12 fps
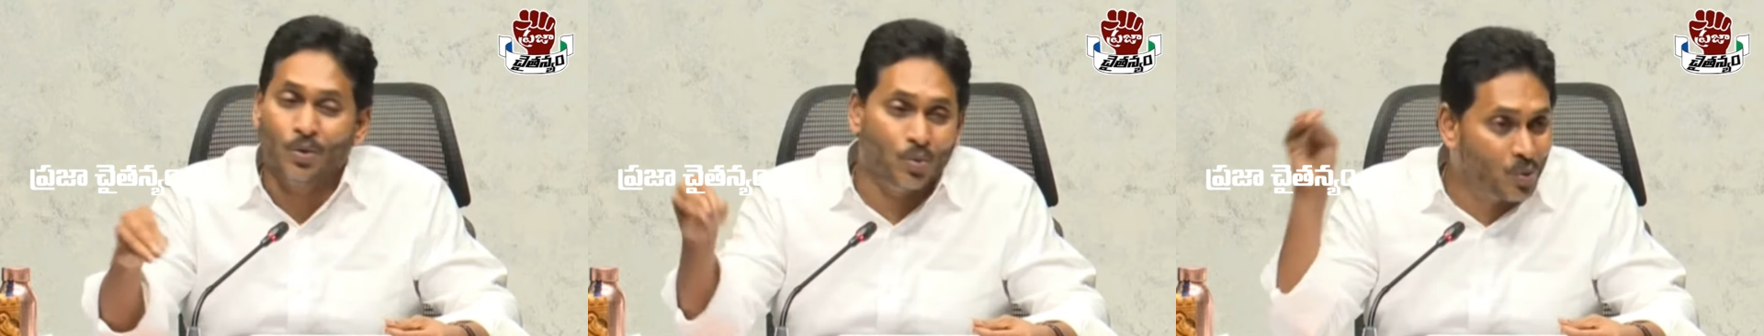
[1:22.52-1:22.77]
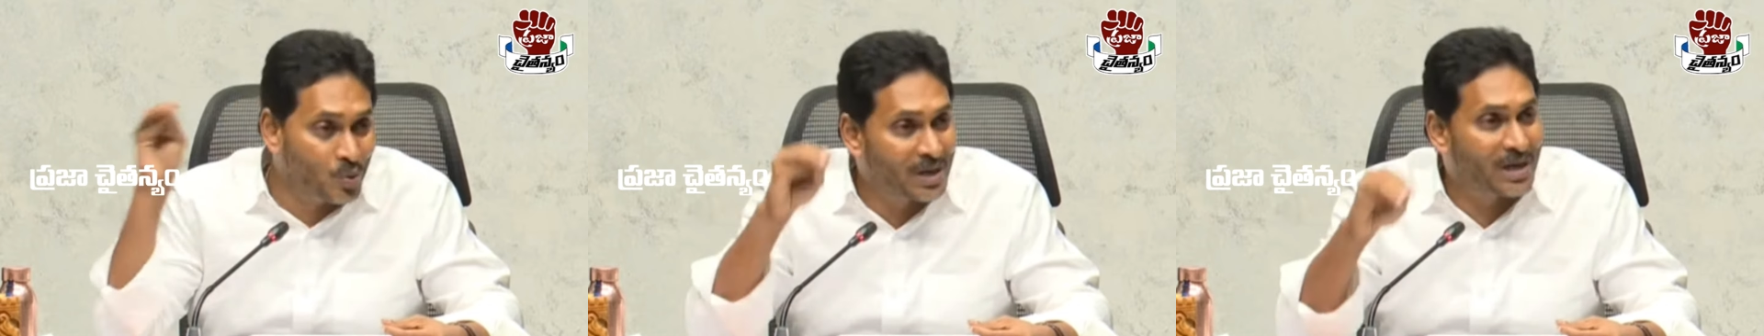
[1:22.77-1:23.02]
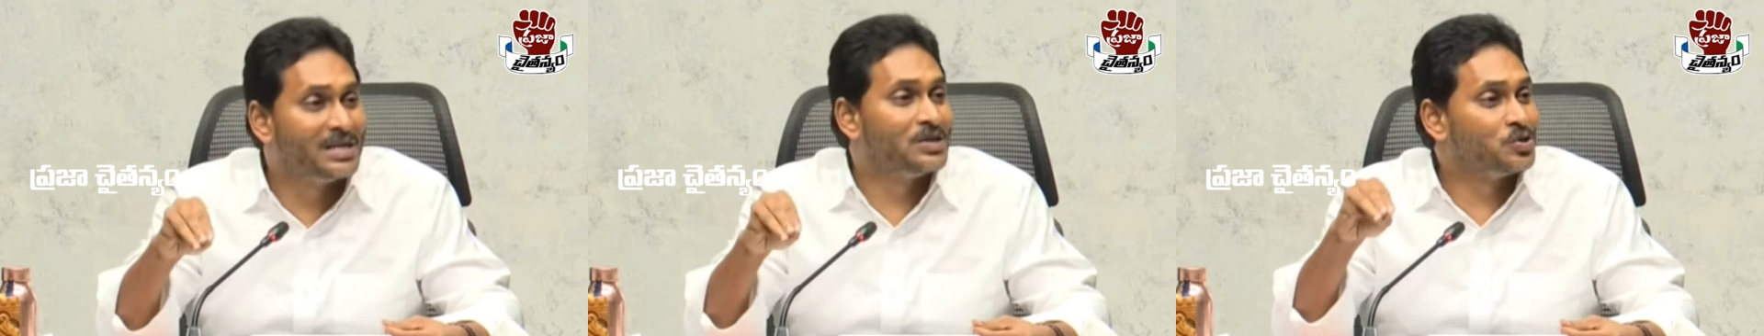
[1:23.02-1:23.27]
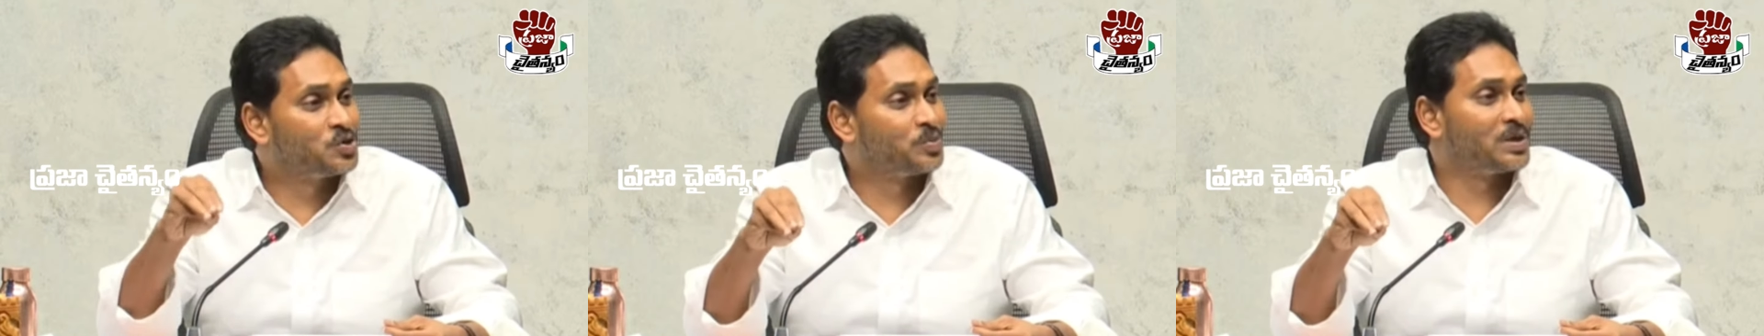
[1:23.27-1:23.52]
నువ్వు కూడా అదే
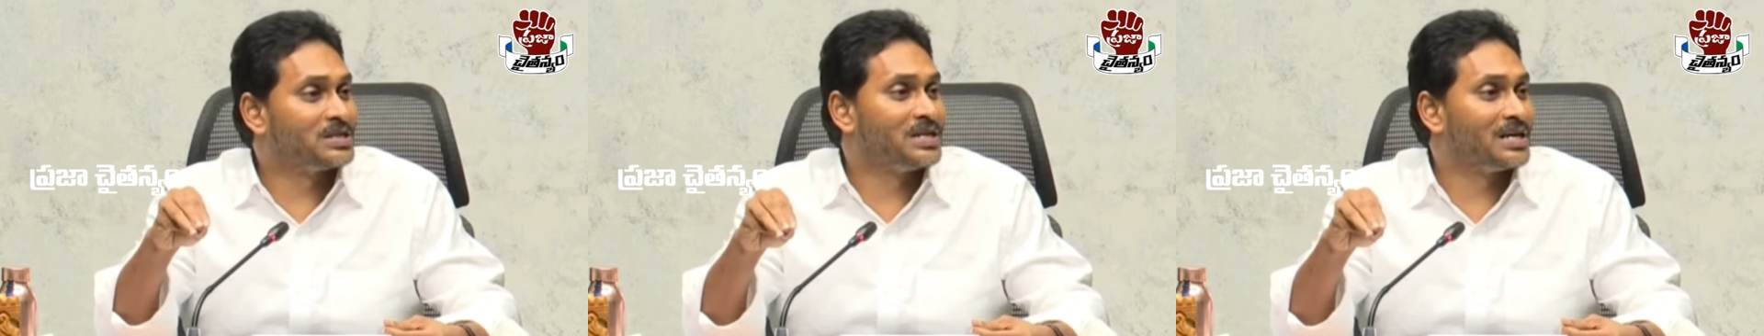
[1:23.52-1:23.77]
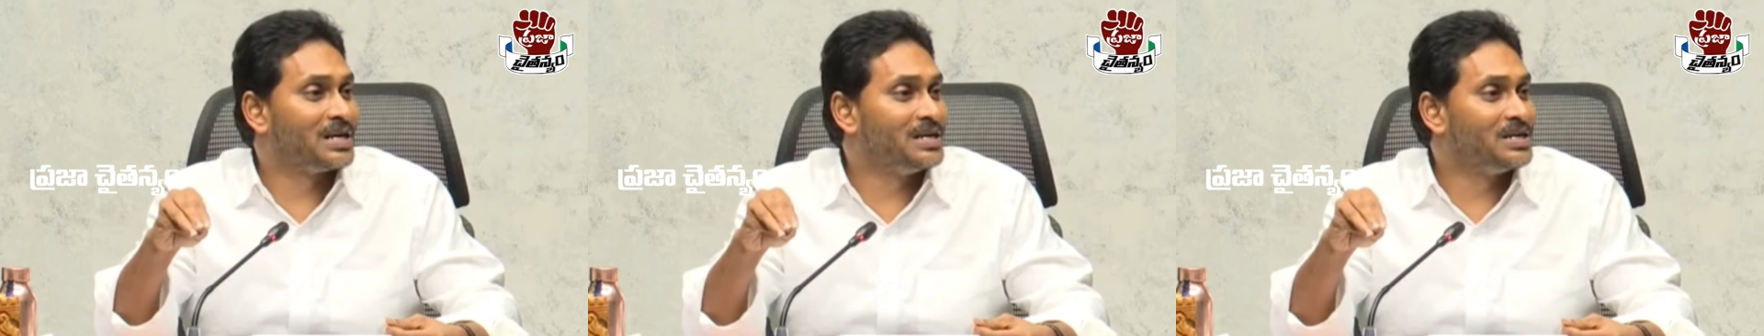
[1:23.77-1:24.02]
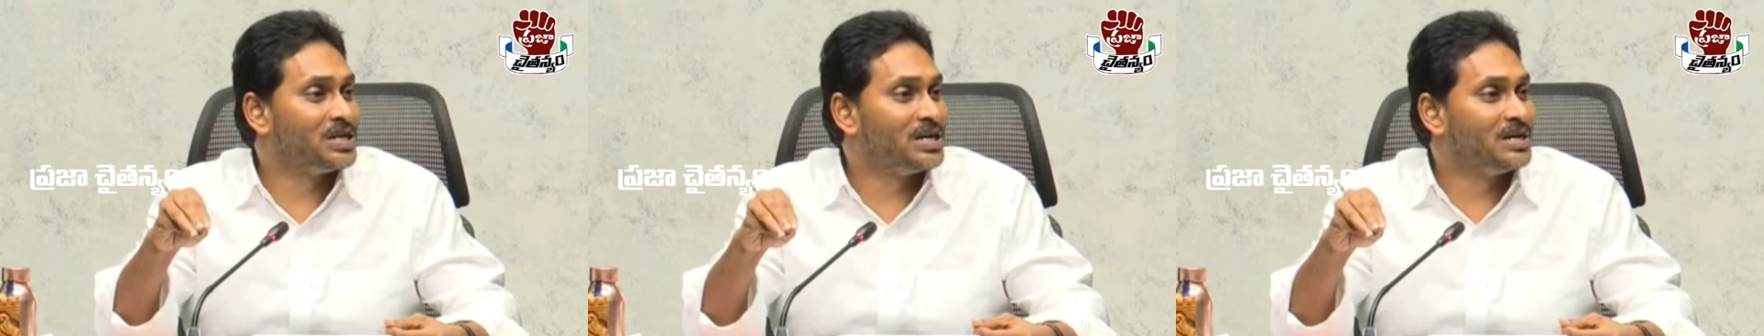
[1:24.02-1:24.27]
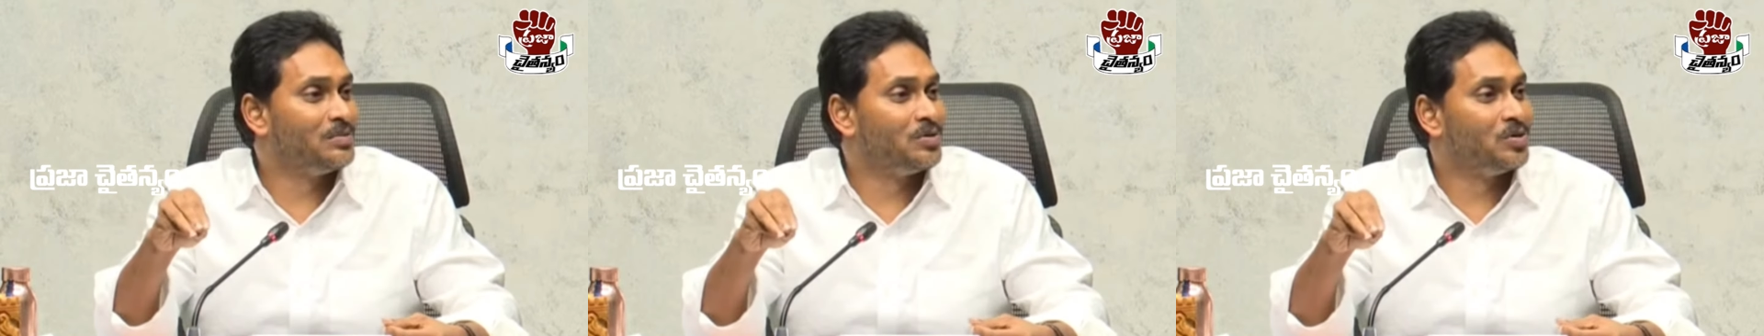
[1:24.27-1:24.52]
దుష్ప్రచారాన్ని
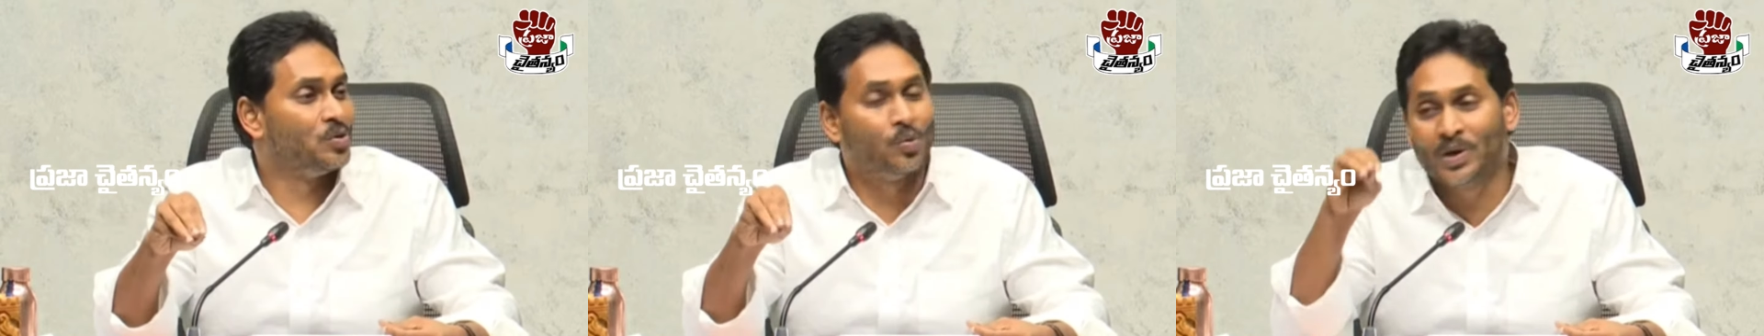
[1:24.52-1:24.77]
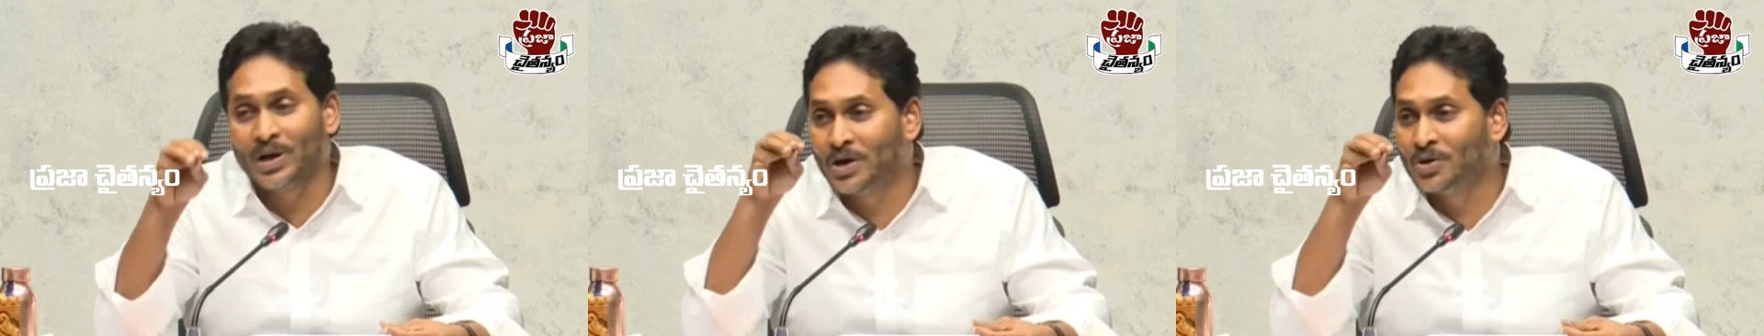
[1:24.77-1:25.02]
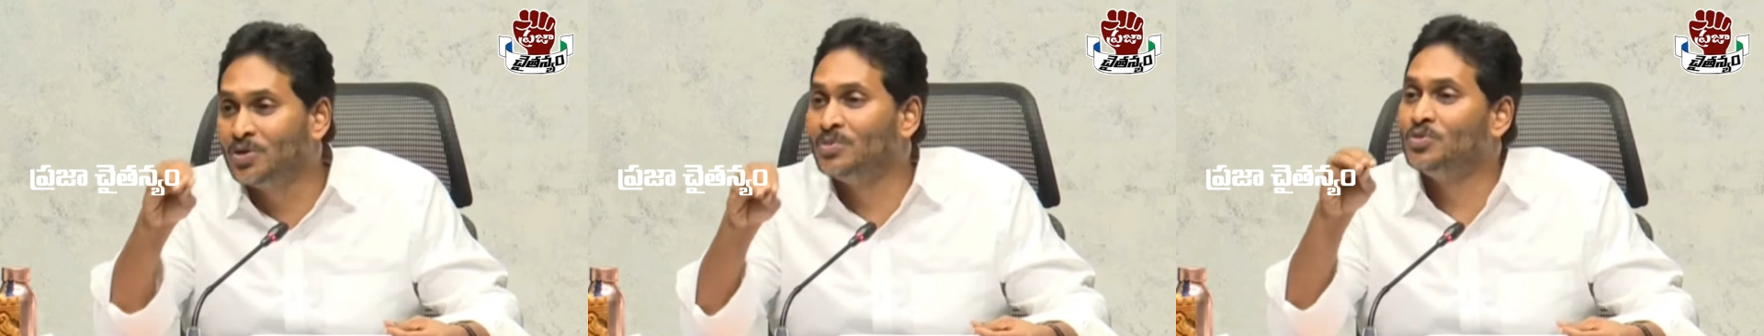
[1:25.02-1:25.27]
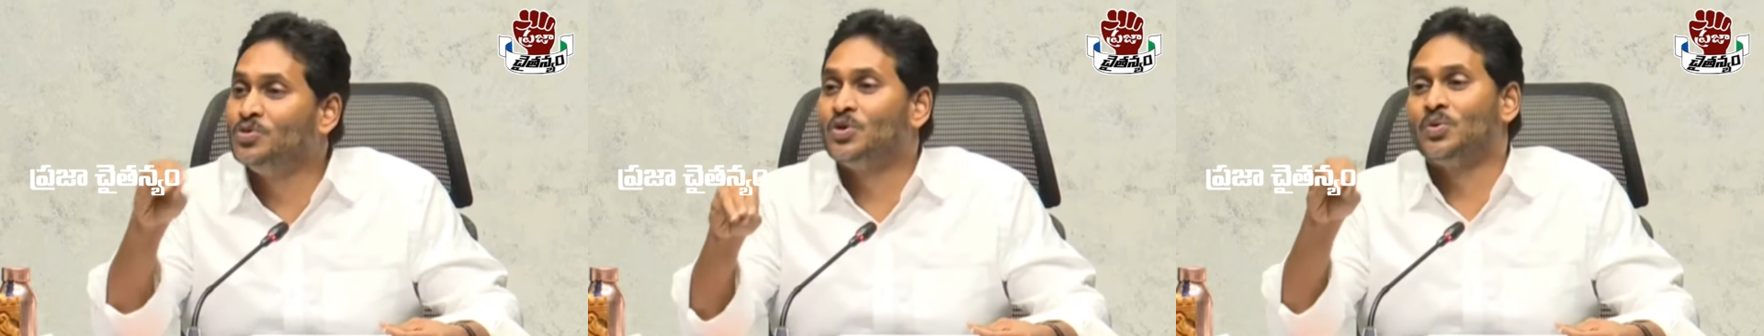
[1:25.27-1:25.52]
చేయడంలో నువ్వే
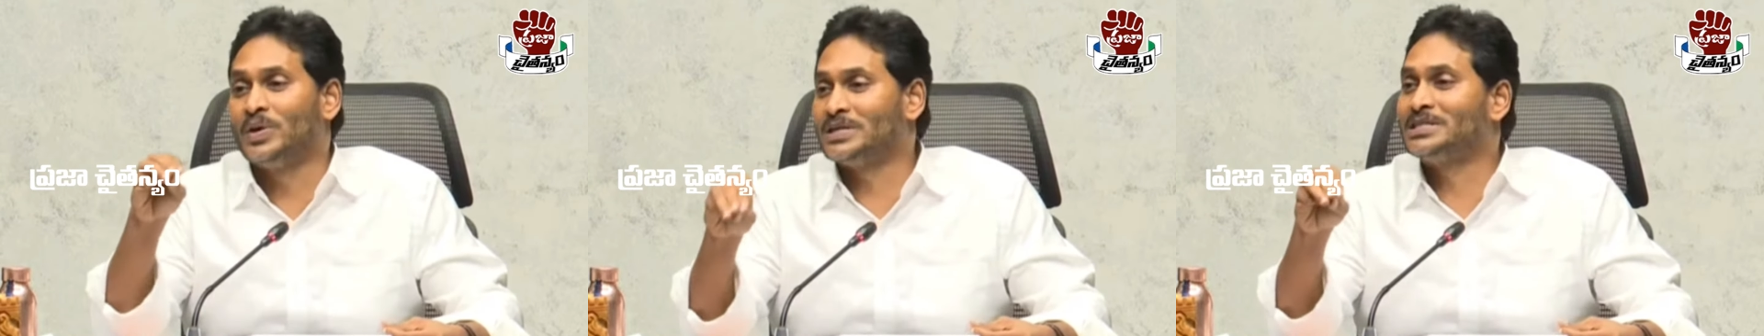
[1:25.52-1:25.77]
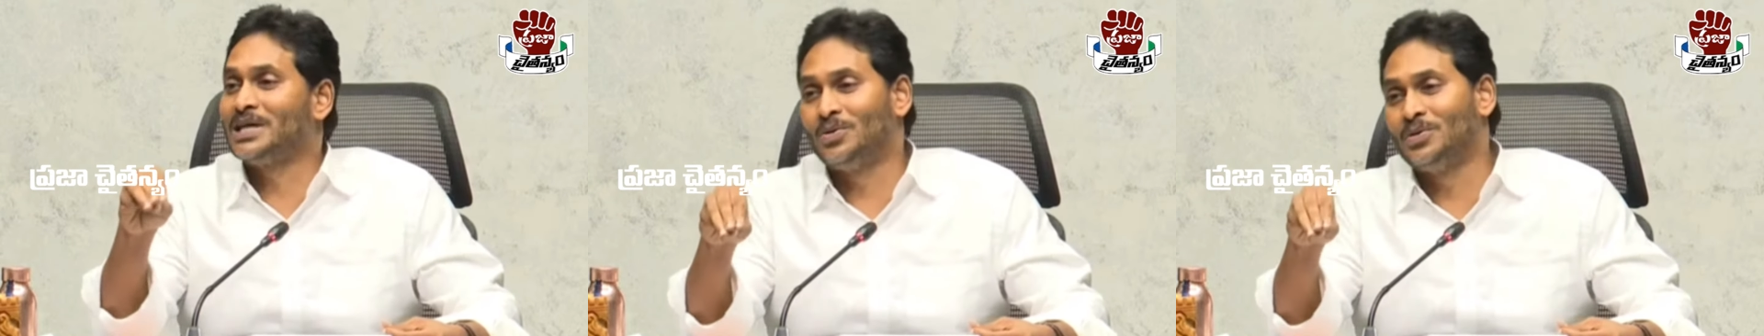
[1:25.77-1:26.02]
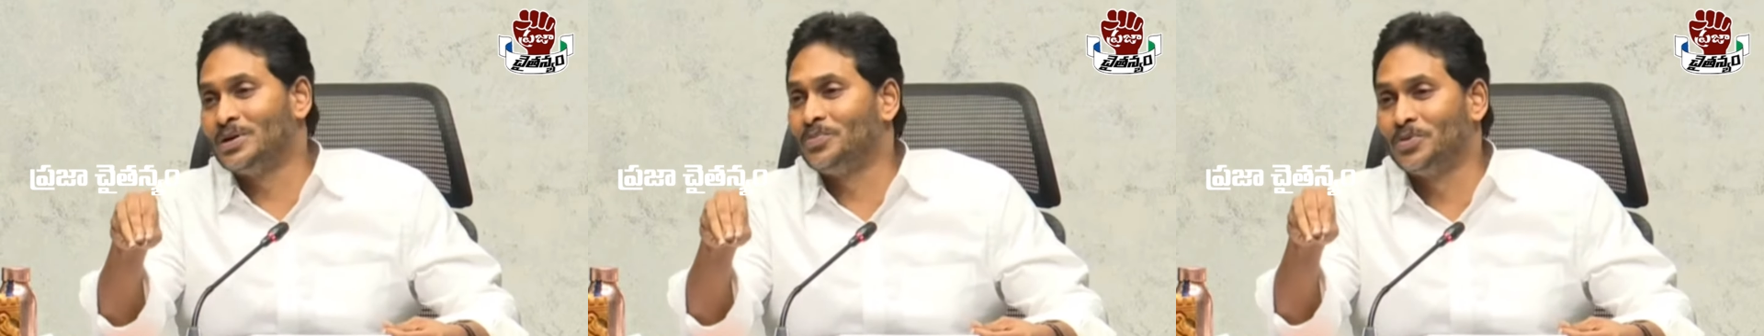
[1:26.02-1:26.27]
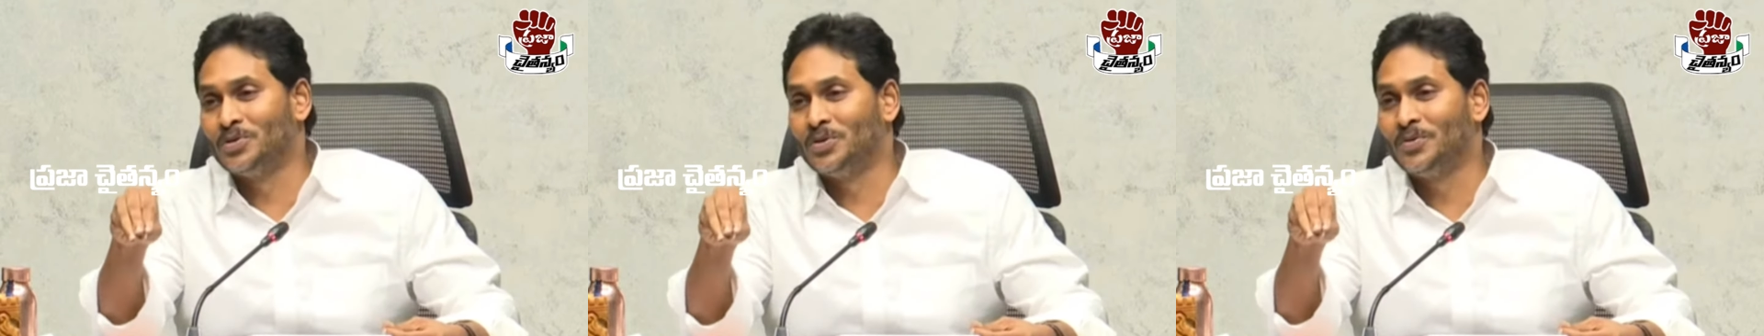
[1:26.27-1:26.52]
అడుగులు ముందుకు వేస్తూ
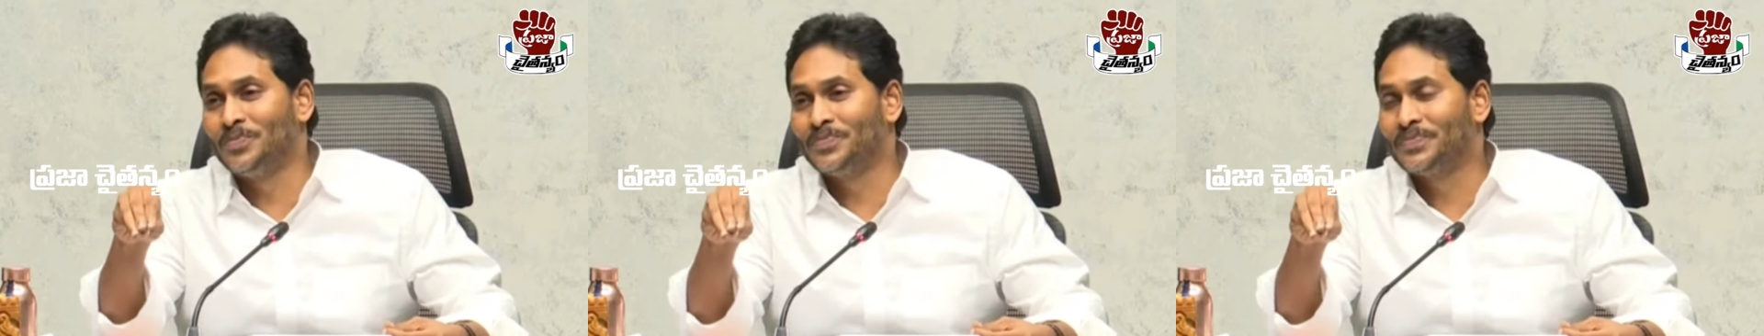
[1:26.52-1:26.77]
ఉన్నప్పుడు